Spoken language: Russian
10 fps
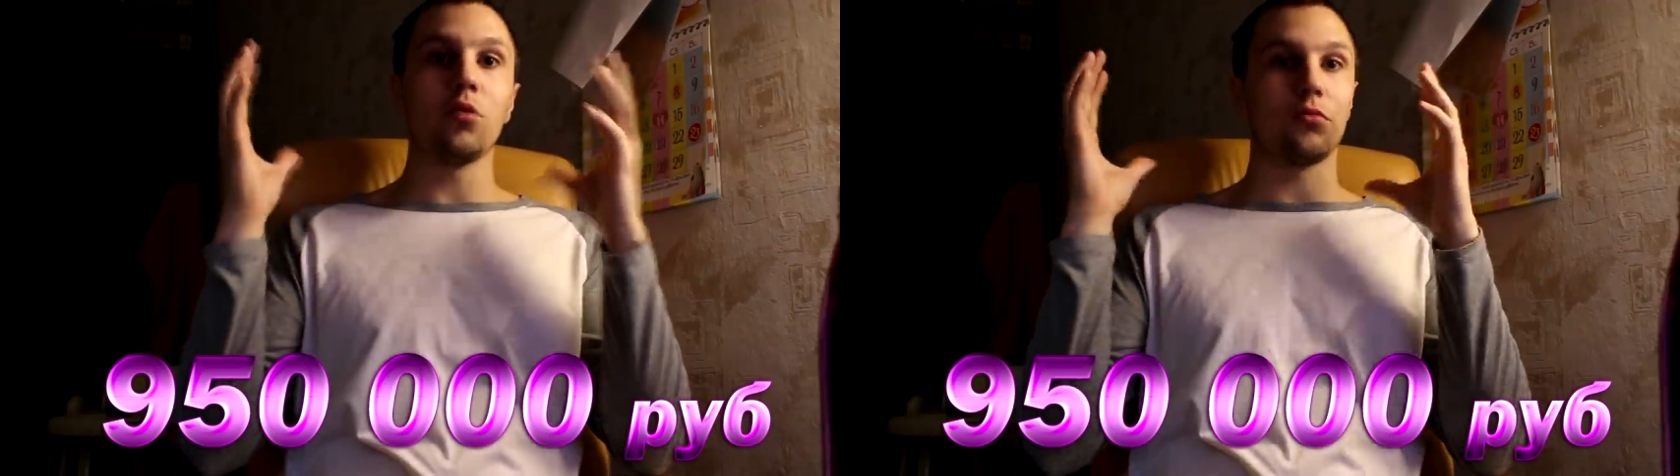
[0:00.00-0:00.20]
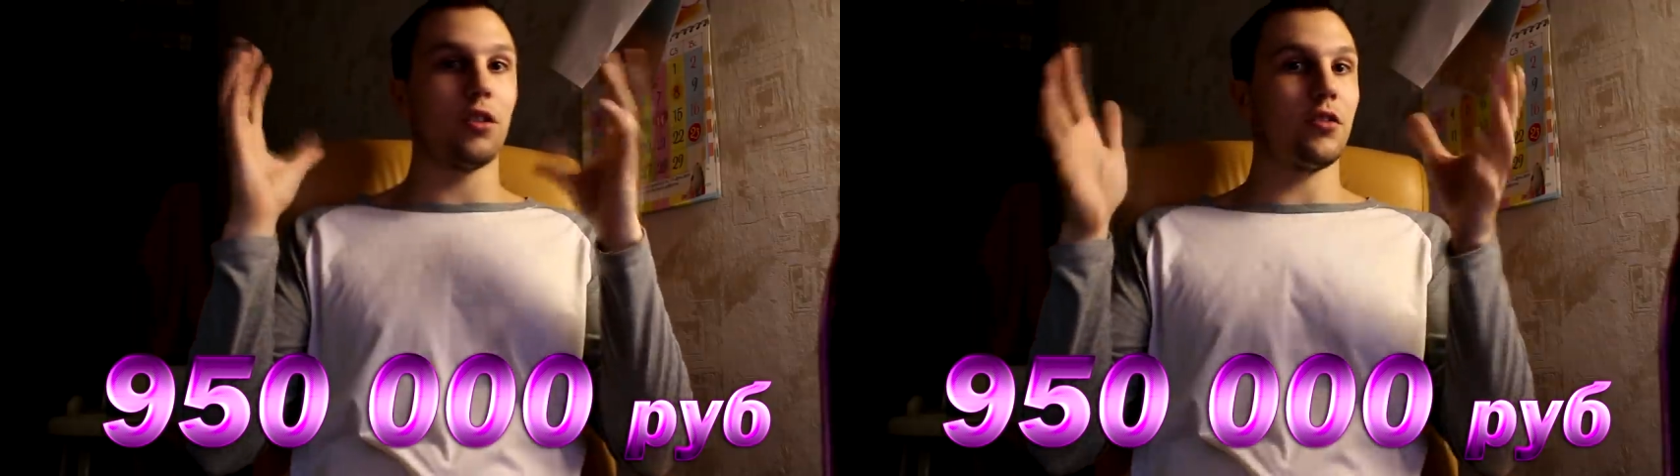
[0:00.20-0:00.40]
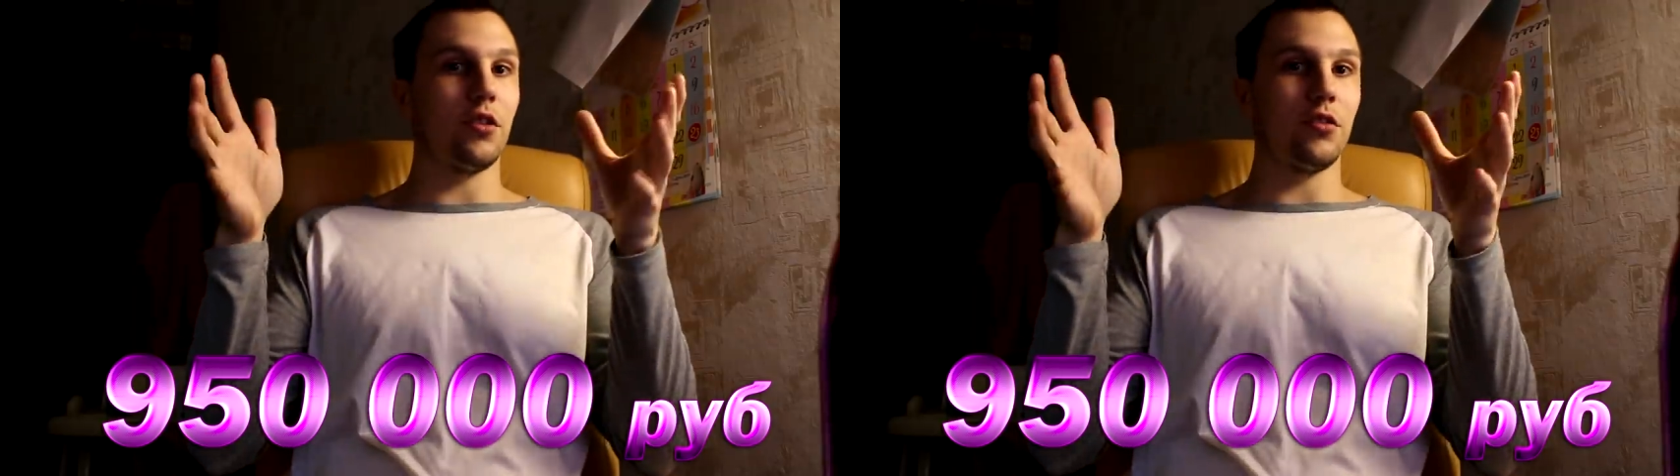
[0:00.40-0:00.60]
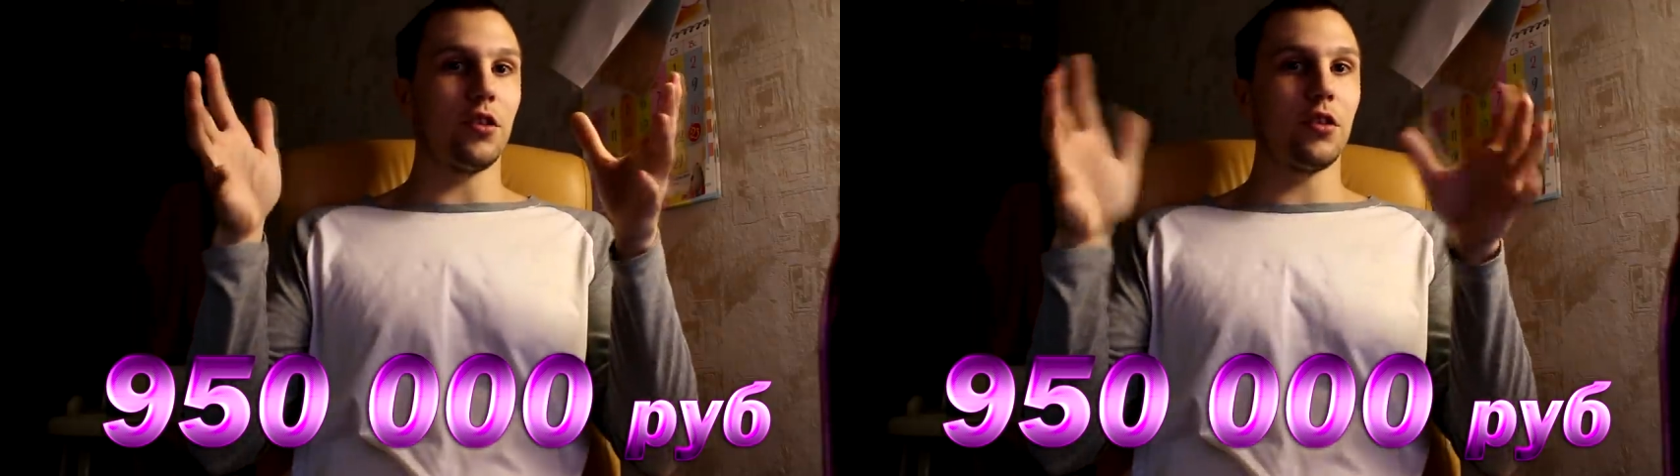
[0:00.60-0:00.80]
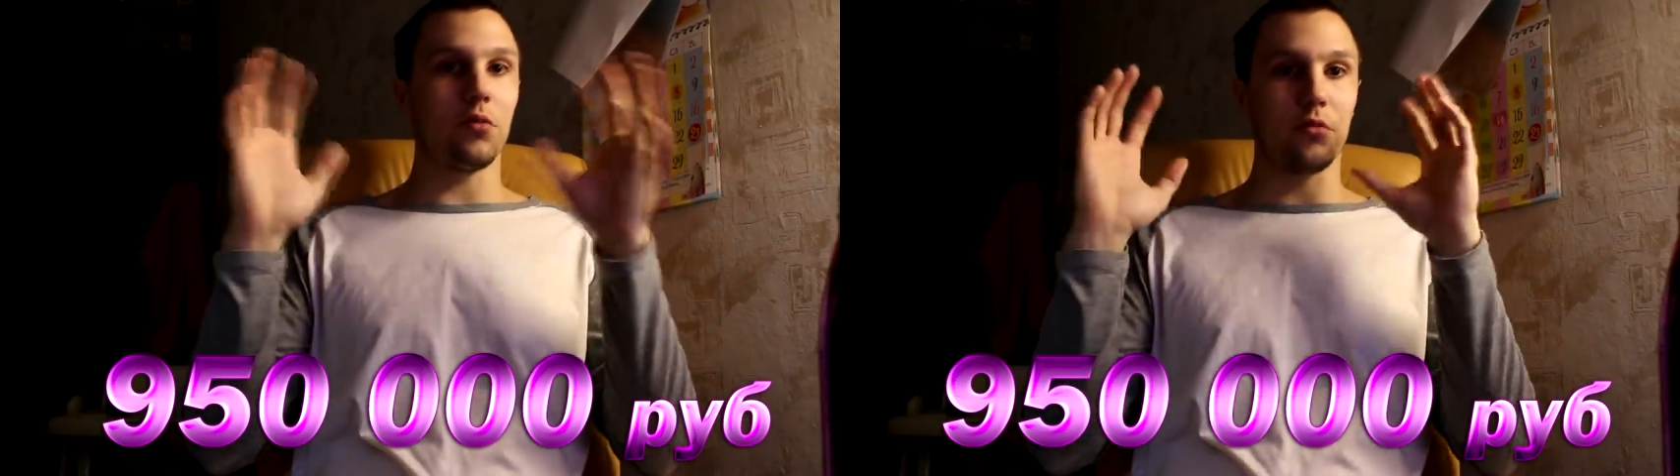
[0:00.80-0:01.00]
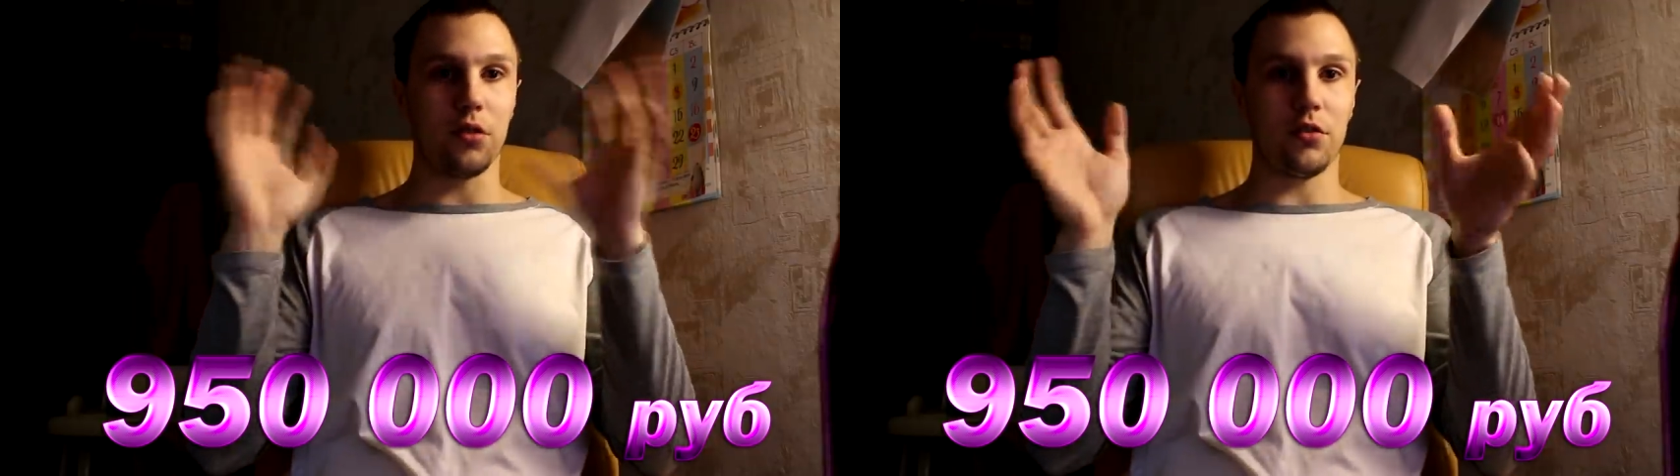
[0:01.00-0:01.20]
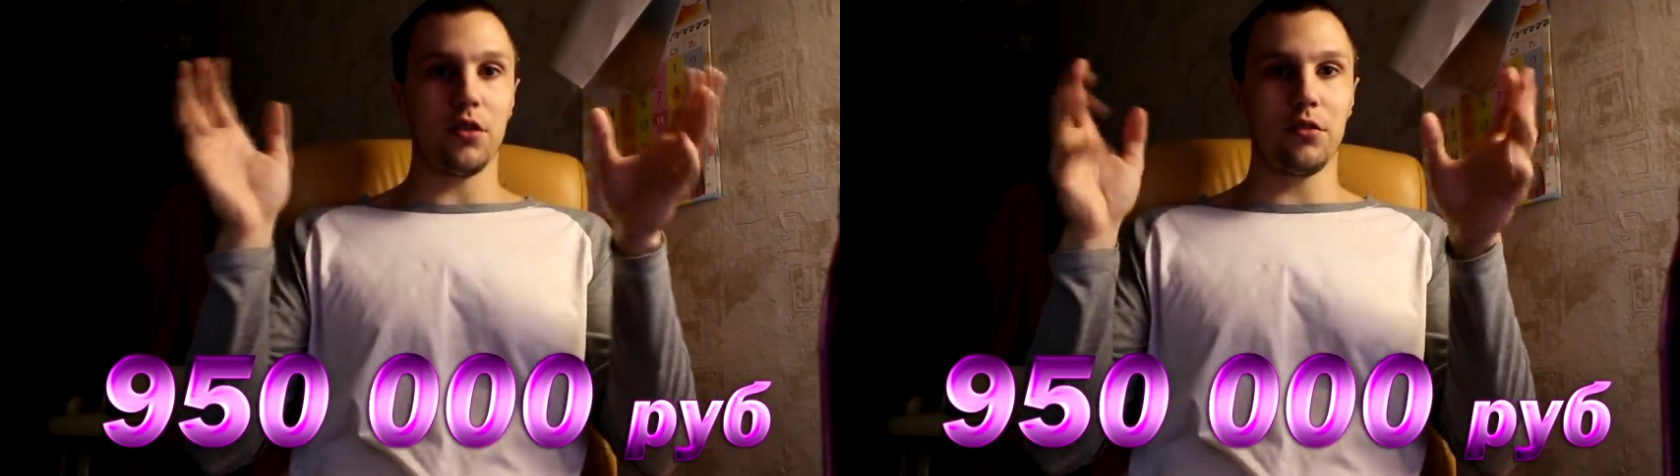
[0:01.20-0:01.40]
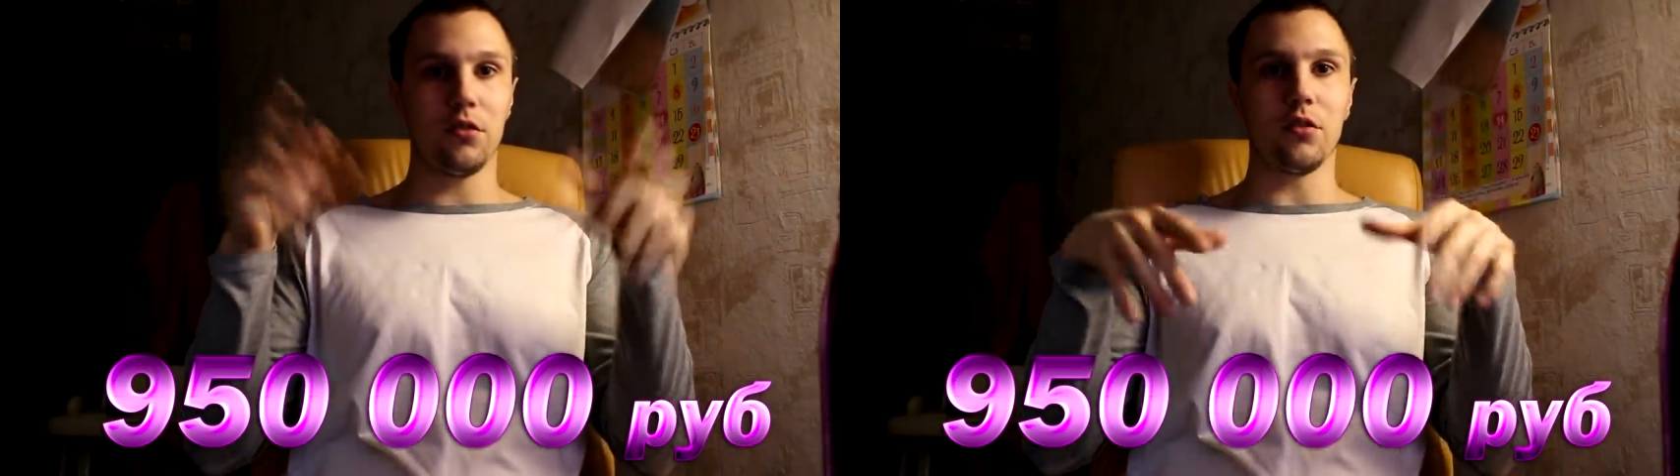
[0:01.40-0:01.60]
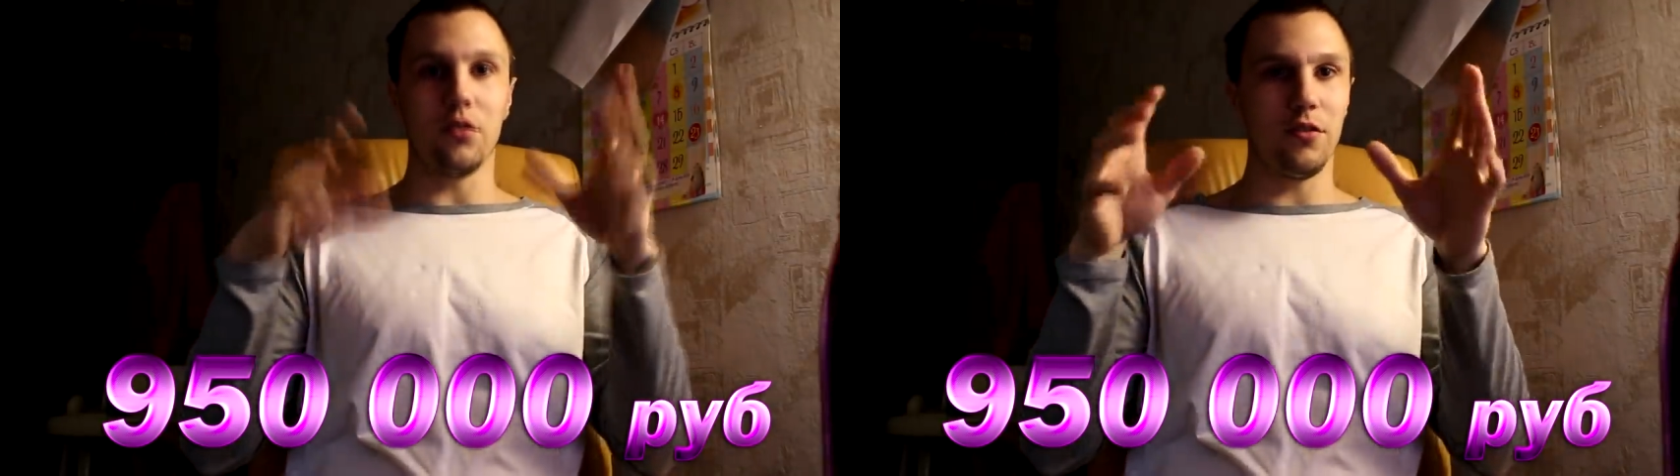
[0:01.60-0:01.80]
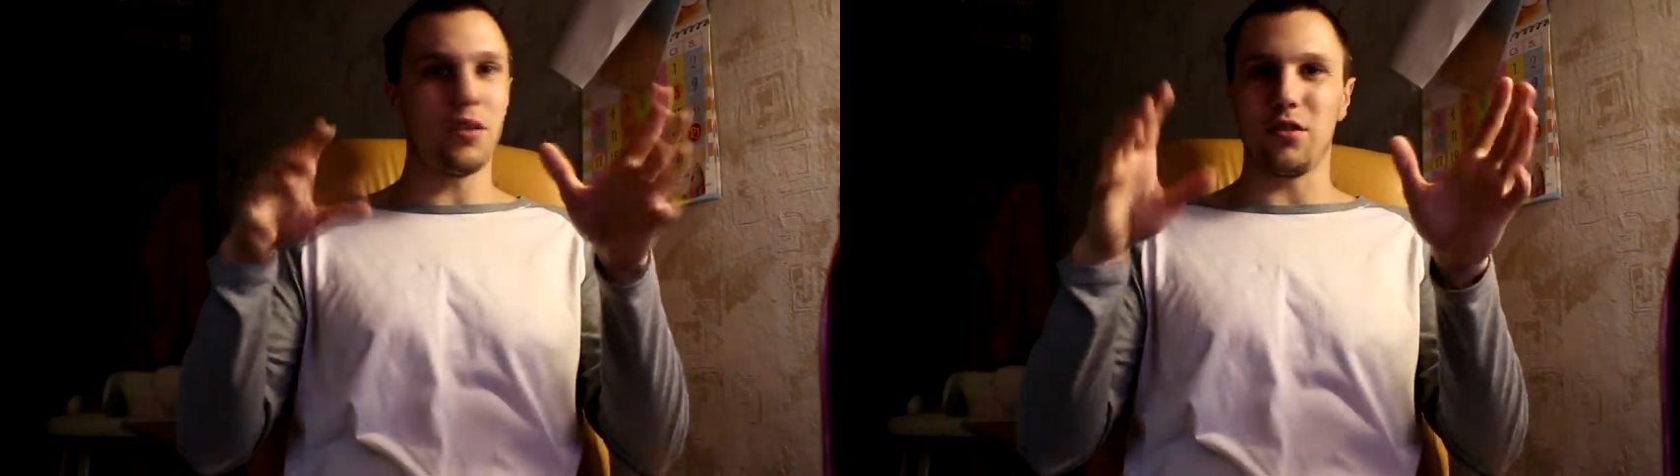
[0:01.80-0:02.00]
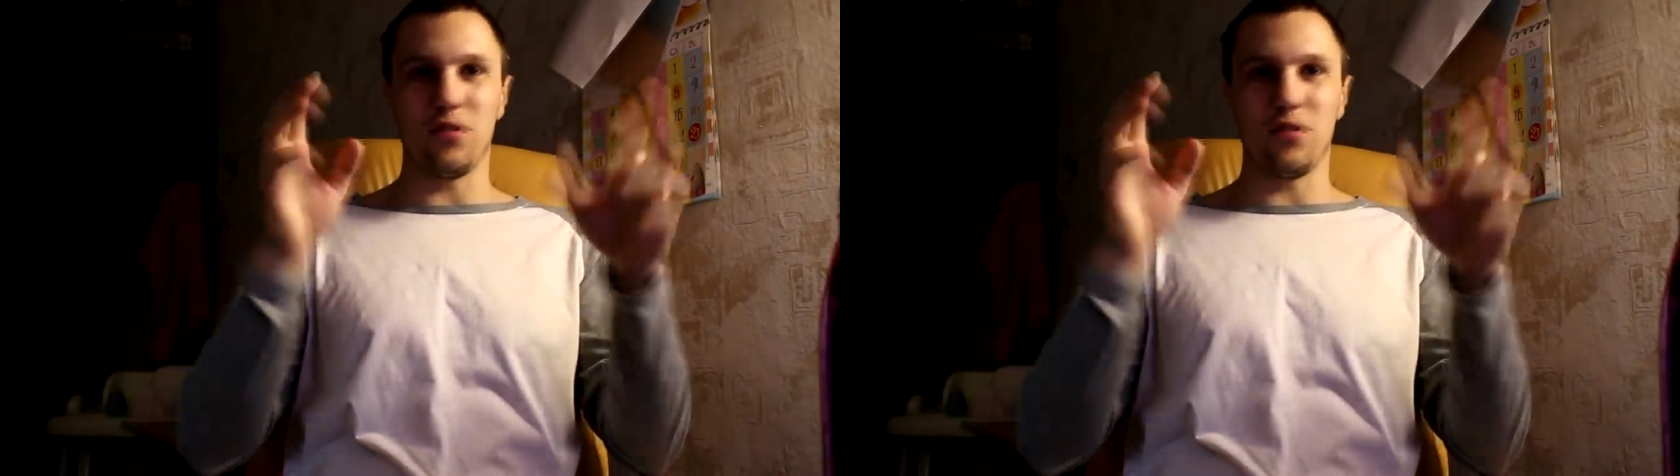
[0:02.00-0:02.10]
У нас есть ценник, у нас есть дверь.